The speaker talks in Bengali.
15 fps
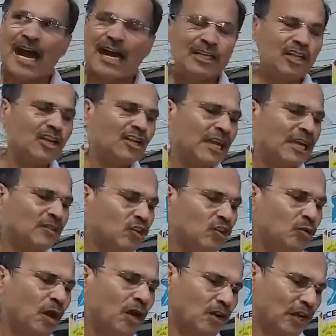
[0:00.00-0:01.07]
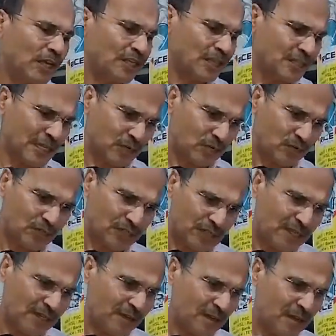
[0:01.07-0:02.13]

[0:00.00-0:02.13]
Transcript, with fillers: আন্দোলনকে দুর্বল করার চেষ্টা করছেন